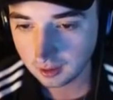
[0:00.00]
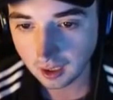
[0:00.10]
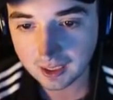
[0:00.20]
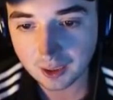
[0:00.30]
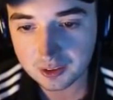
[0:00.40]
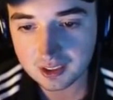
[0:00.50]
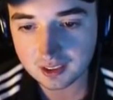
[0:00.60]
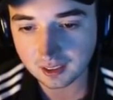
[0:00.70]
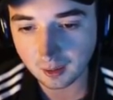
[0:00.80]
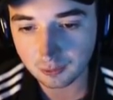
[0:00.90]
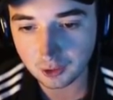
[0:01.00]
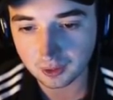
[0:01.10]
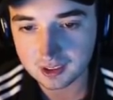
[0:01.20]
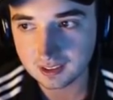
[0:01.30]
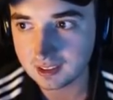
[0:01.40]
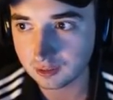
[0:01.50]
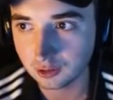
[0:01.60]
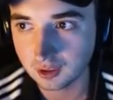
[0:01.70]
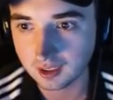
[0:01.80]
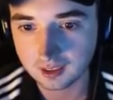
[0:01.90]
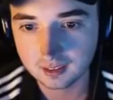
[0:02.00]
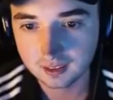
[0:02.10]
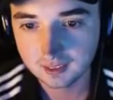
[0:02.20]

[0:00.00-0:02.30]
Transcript: Egal, du siehst es dann ja im Video, dass ich nichts dafür kann.